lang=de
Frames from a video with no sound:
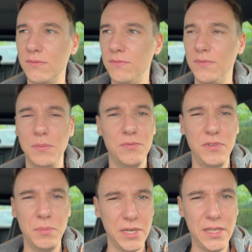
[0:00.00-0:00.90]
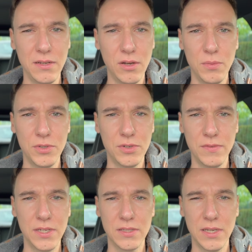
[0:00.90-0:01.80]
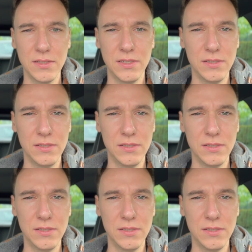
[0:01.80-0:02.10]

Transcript: Fibrin, glaube ich, oder wie das heißt,